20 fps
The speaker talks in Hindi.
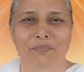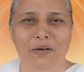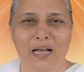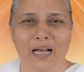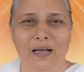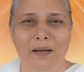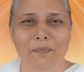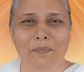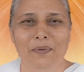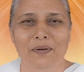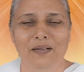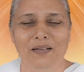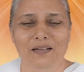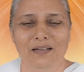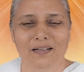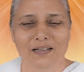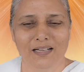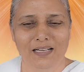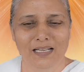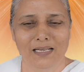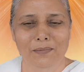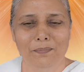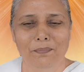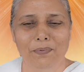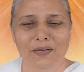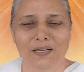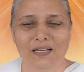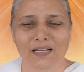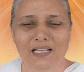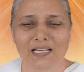बाप
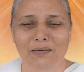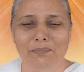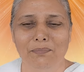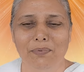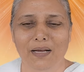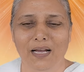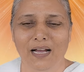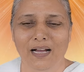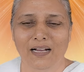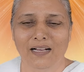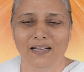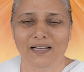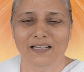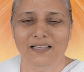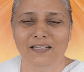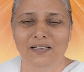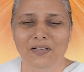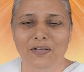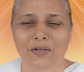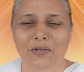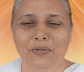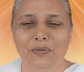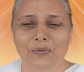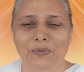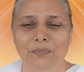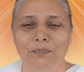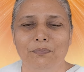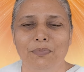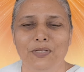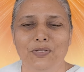कल्प कल्प आकर
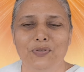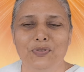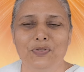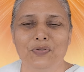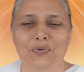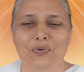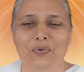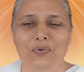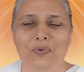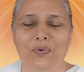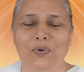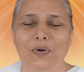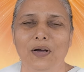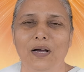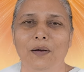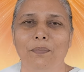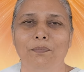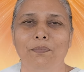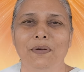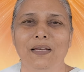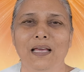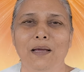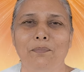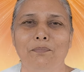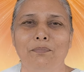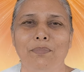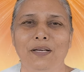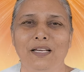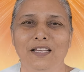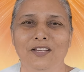तुम बच्चों को अपना
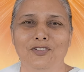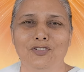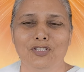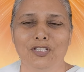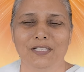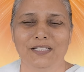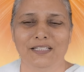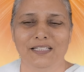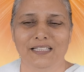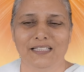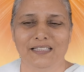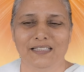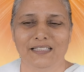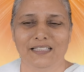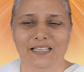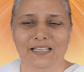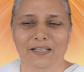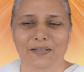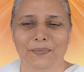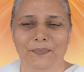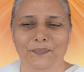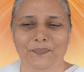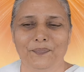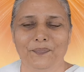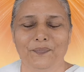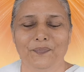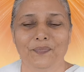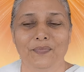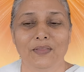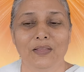परिचय देते हैं
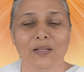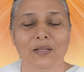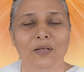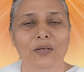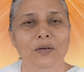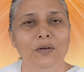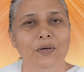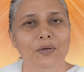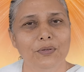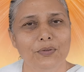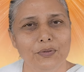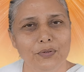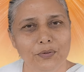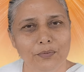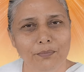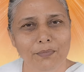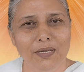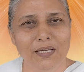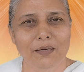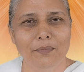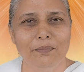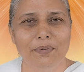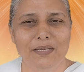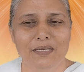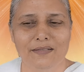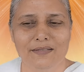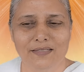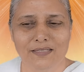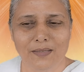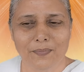तुम्हें
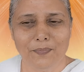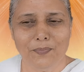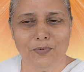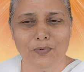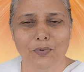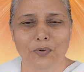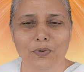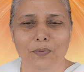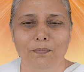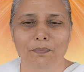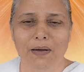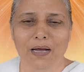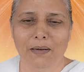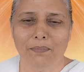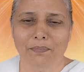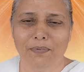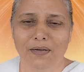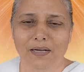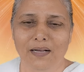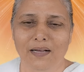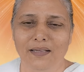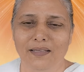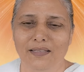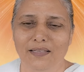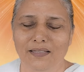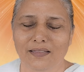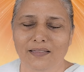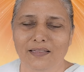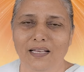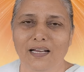भी सबको बाप का
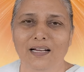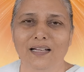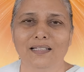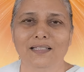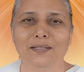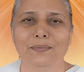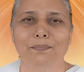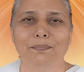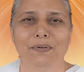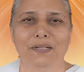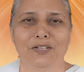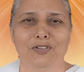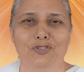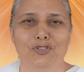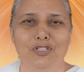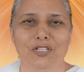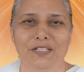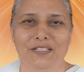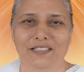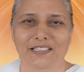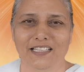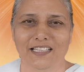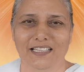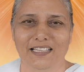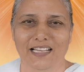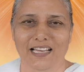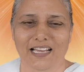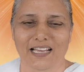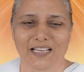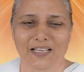यथार्थ परिचय
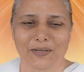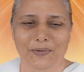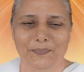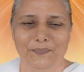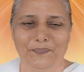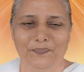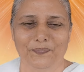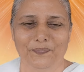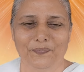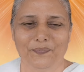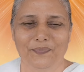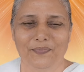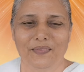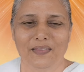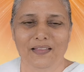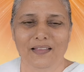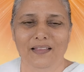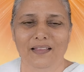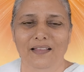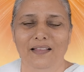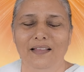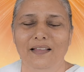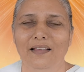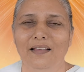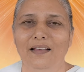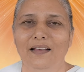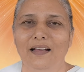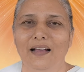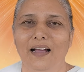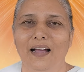देना है
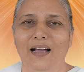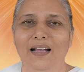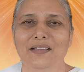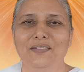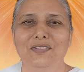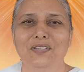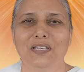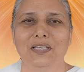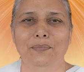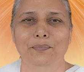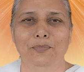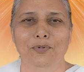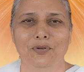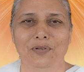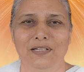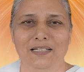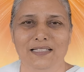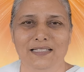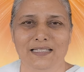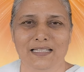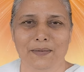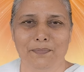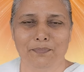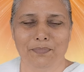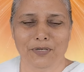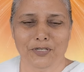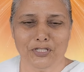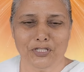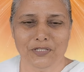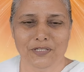आज की मुरली से
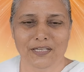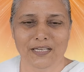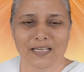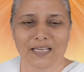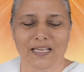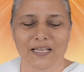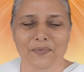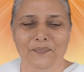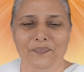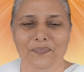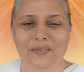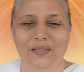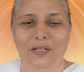प्रश्न है